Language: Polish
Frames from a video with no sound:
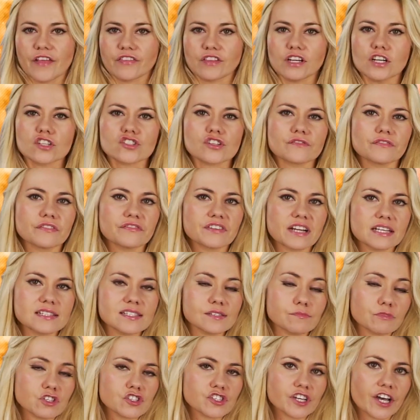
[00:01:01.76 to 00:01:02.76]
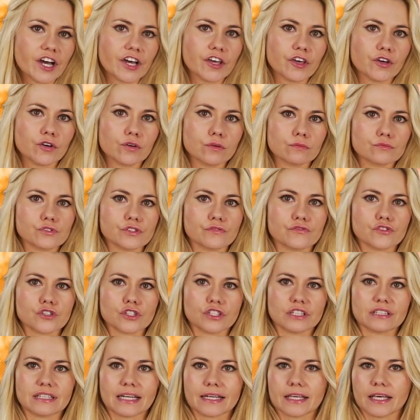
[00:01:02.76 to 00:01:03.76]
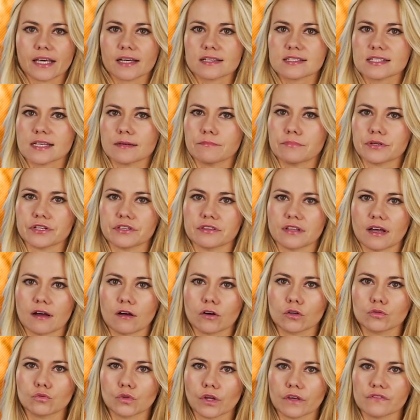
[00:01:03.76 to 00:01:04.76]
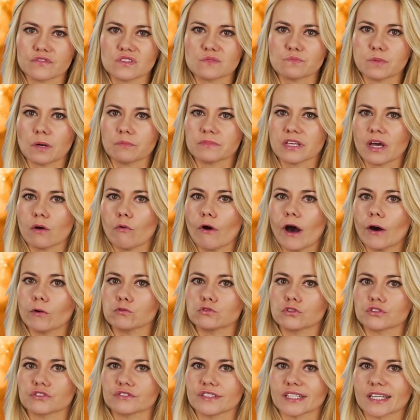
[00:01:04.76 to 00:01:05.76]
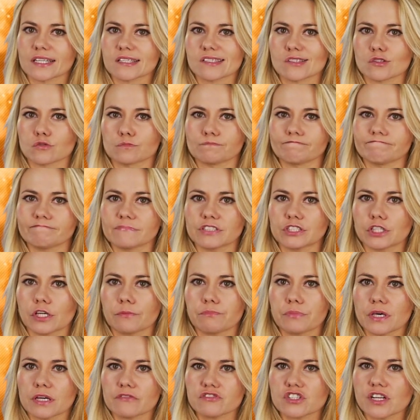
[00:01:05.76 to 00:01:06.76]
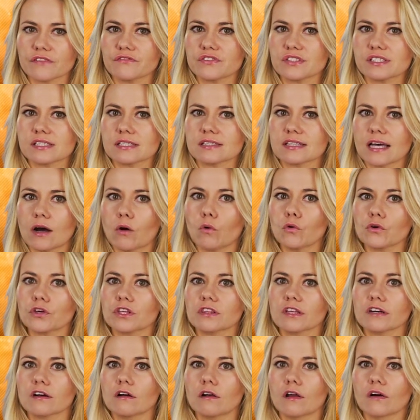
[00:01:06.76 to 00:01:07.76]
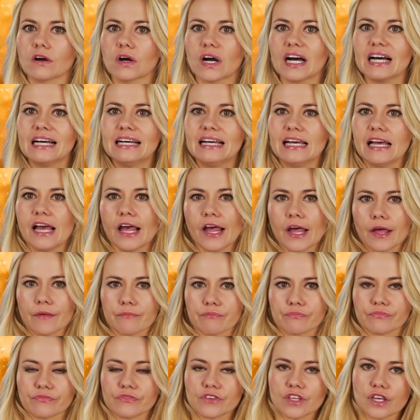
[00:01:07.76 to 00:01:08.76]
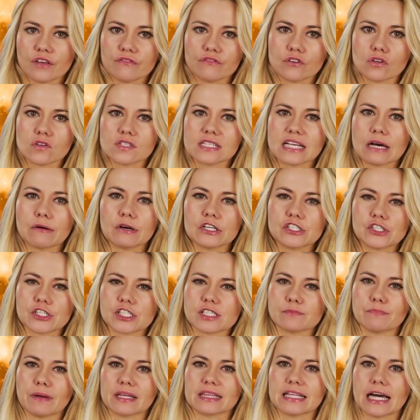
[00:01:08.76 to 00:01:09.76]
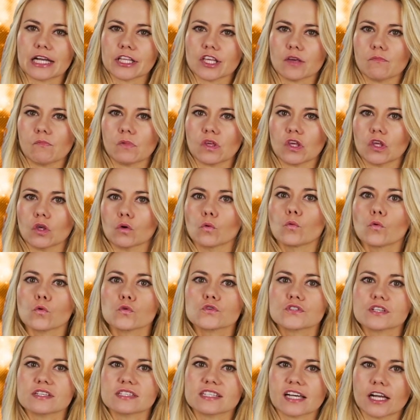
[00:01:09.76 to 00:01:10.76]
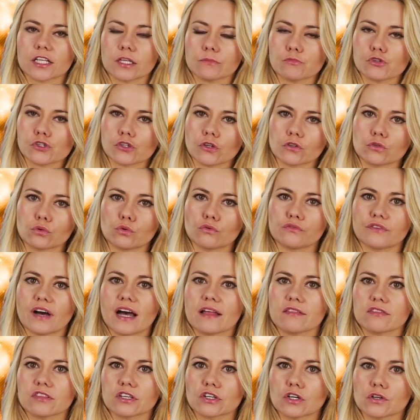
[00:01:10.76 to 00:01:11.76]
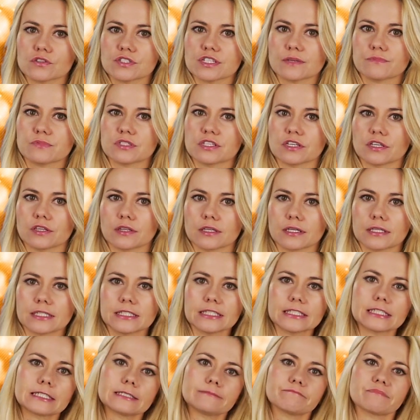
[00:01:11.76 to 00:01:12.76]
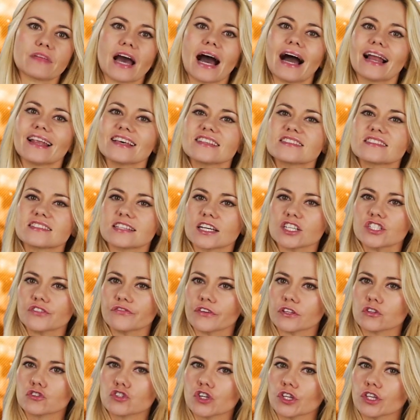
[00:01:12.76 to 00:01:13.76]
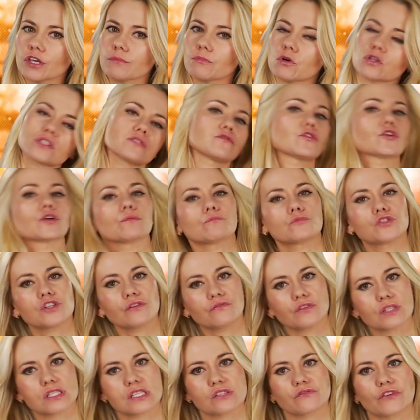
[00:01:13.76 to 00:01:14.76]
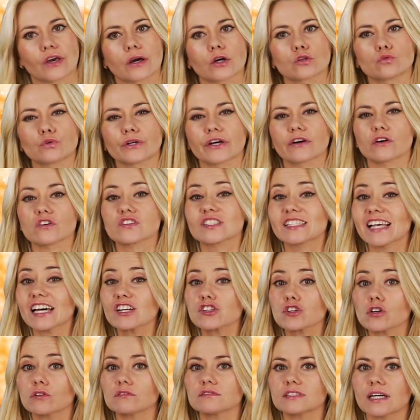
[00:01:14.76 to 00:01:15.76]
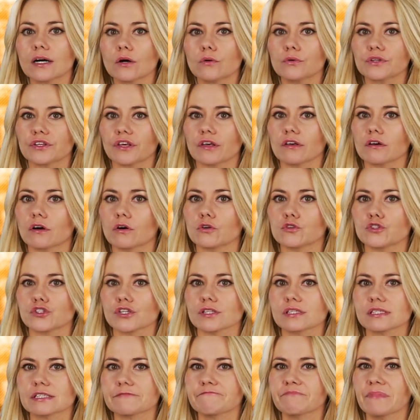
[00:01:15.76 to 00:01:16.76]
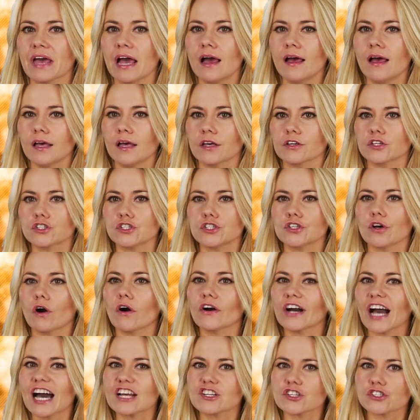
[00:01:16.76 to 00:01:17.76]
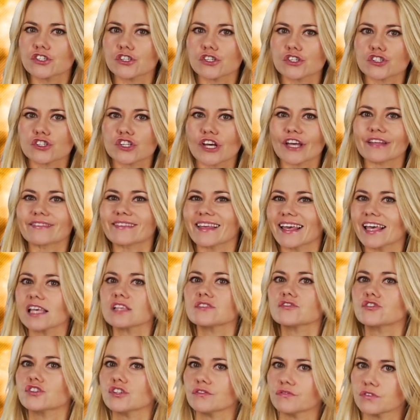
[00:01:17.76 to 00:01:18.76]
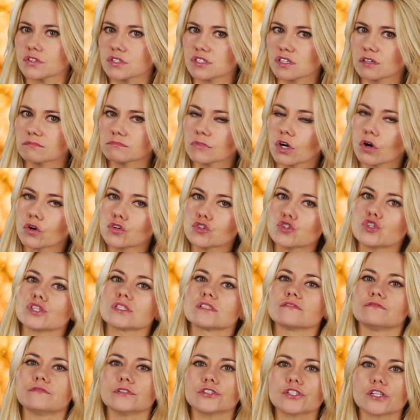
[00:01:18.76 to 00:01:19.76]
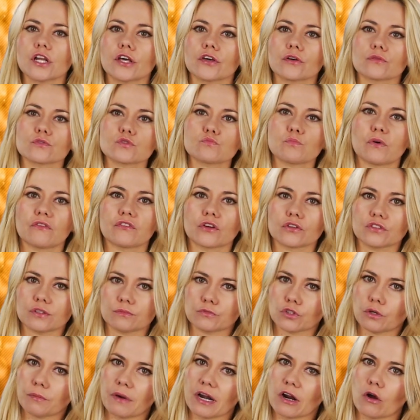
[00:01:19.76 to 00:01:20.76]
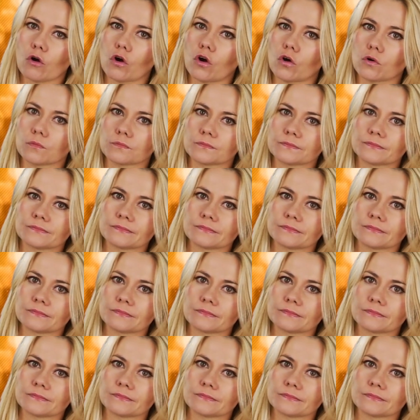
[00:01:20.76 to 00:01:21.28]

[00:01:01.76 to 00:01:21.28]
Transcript: Tyle, że we Francji mieszkają dziewczyny takie jak Sabrina, o której wspomniał autor tekstu. Jej pierwsza wizyta u ginekologa nie wiązała się z badaniem i uzyskaniem środków antykoncepcyjnych, ale z zaświadczeniem o swoim dziewictwie, którego zażądał jej ojciec. Jeśli okaże się, że nie jest dziewicą, ojciec wyśle ją z powrotem do Maroko.